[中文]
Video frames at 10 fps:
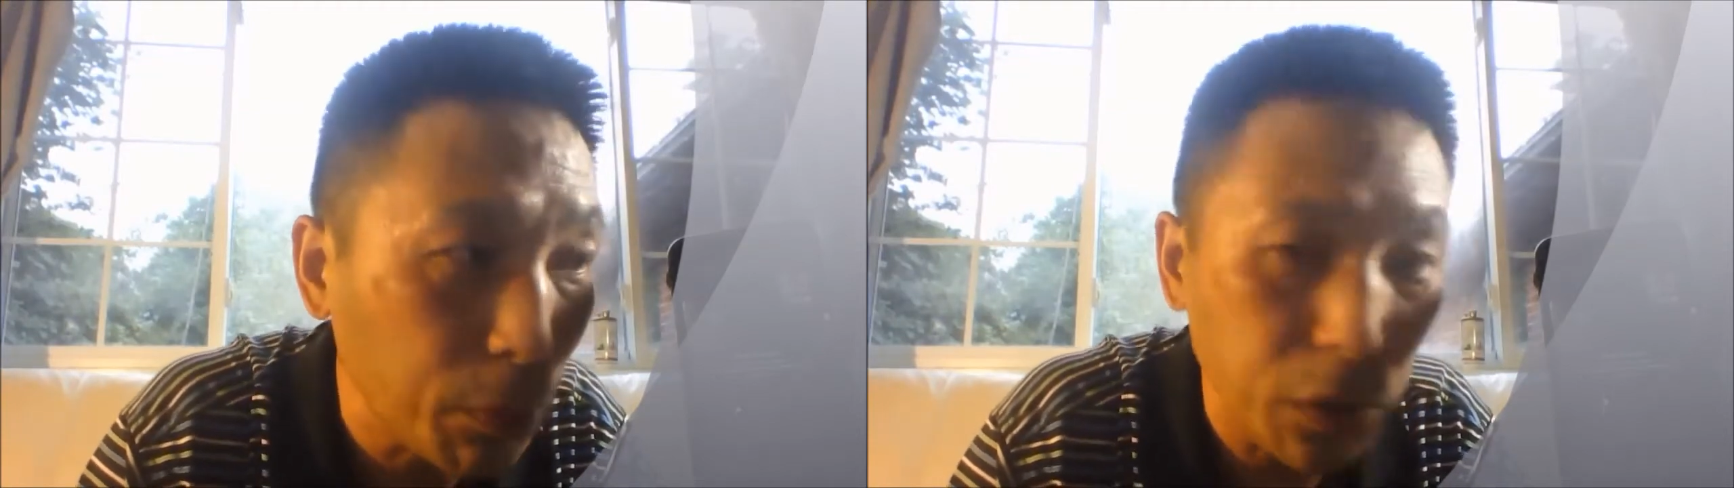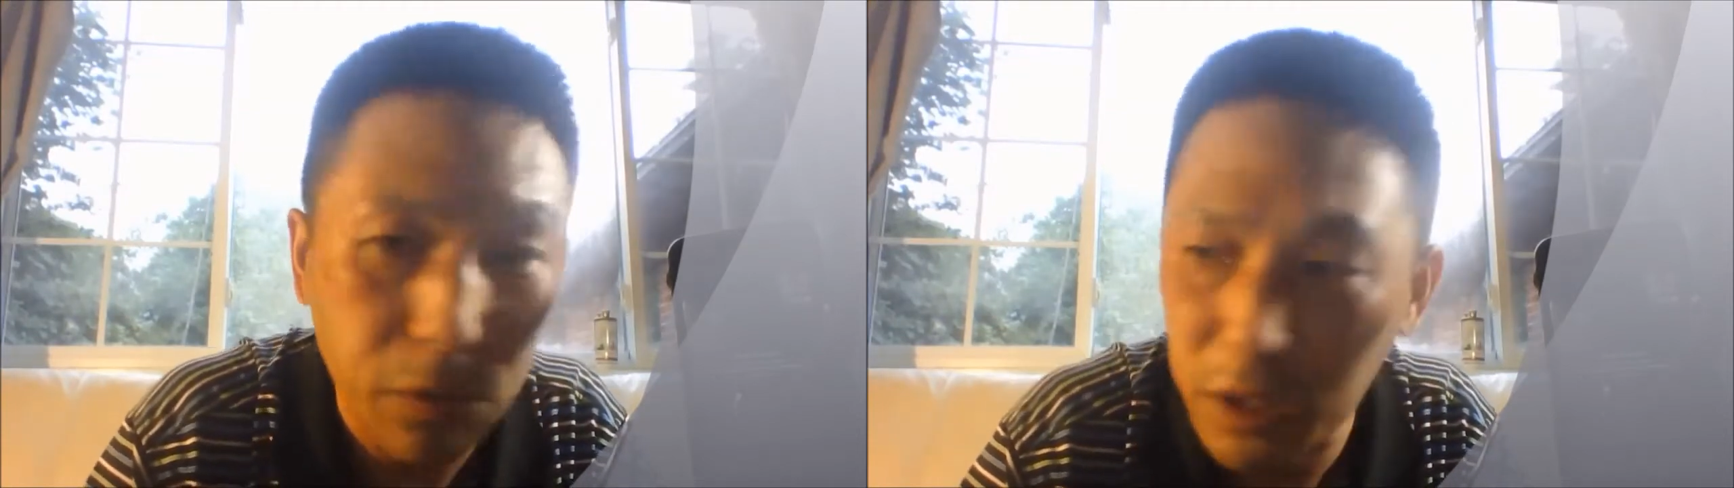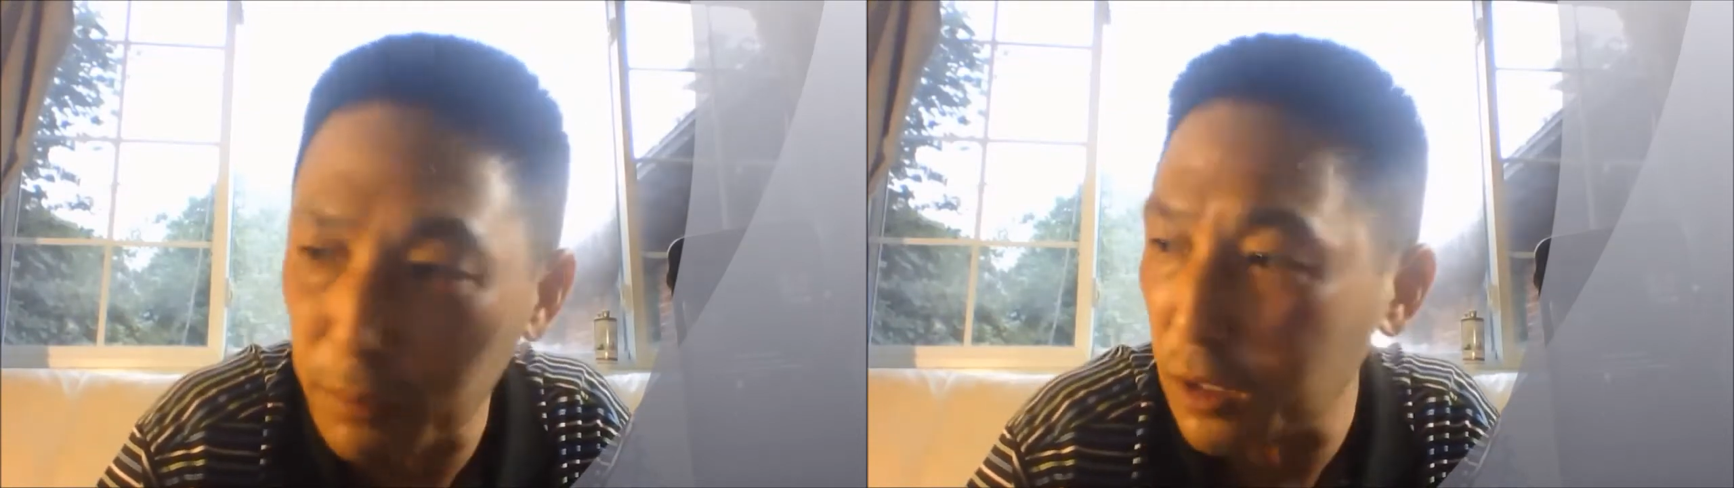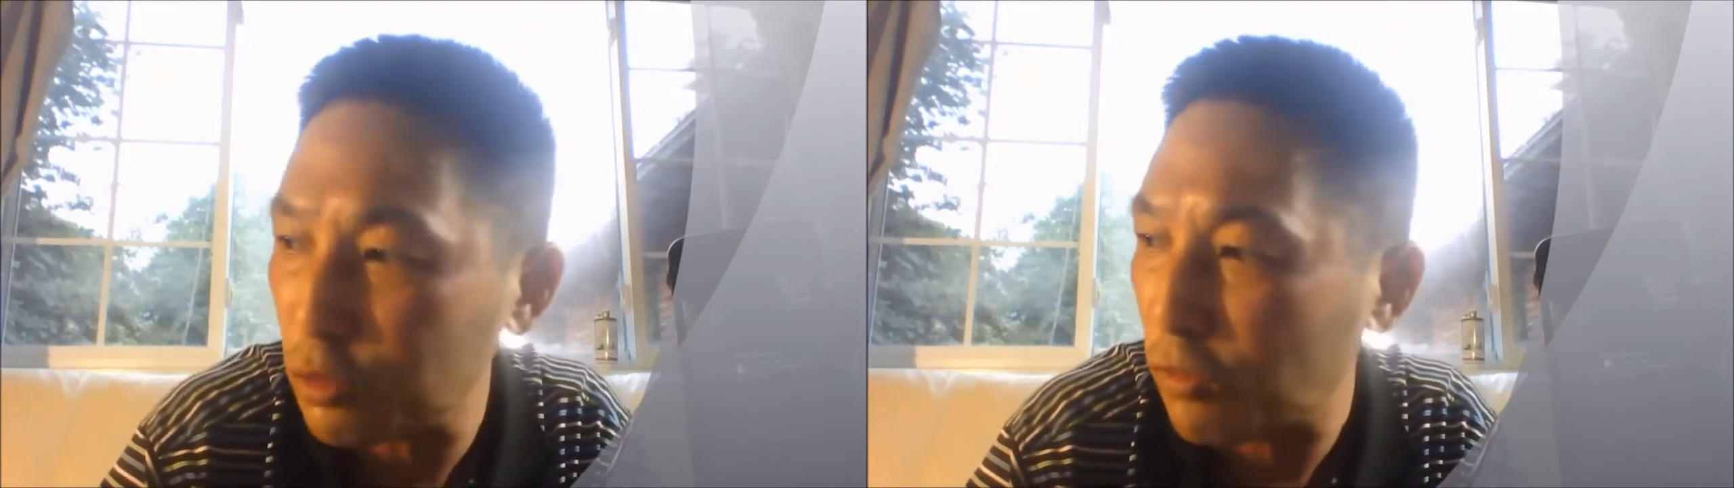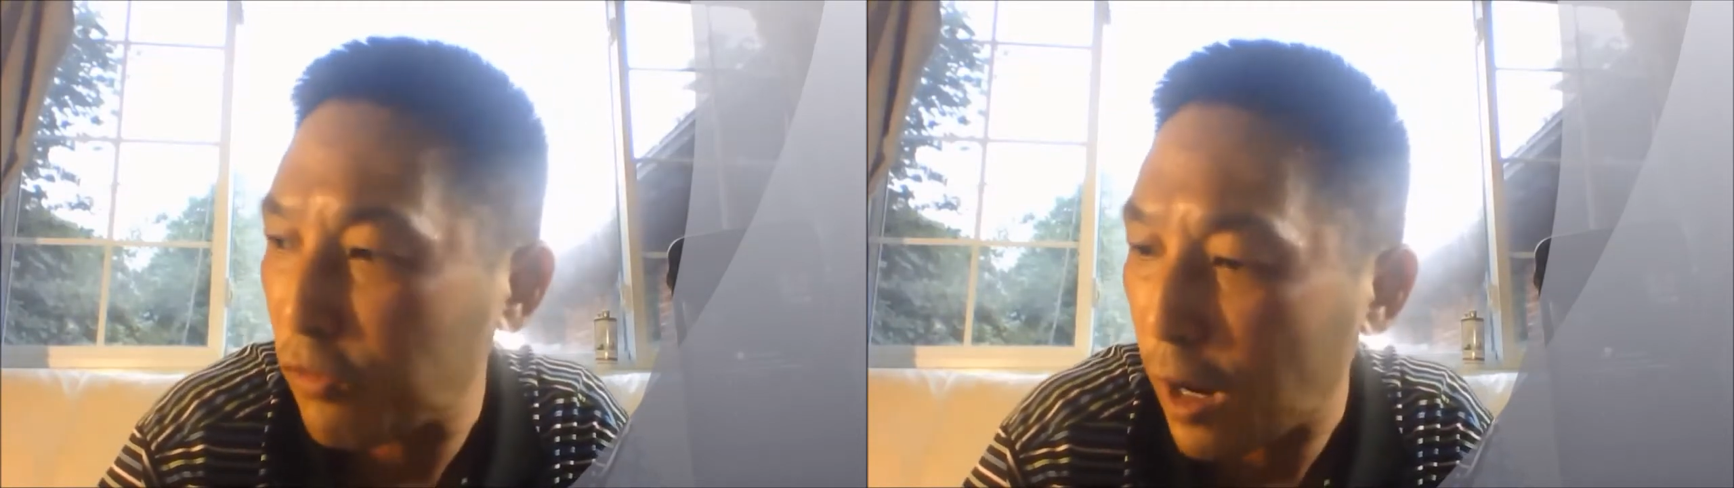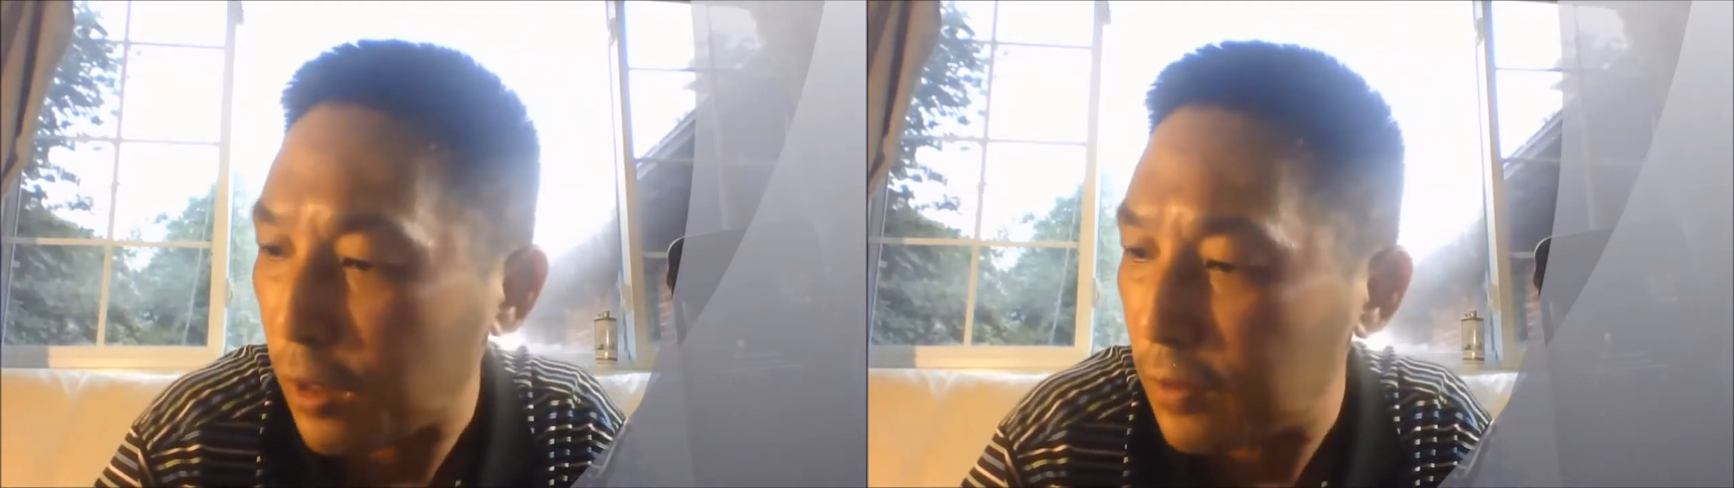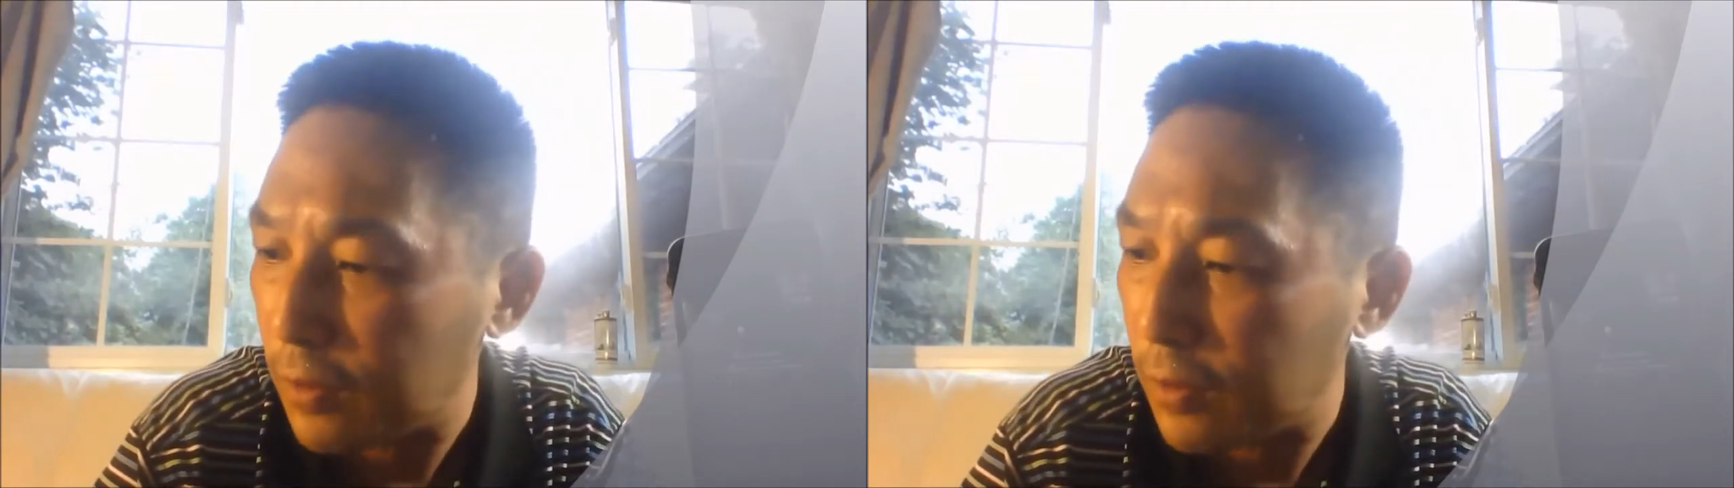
允许这么个做法。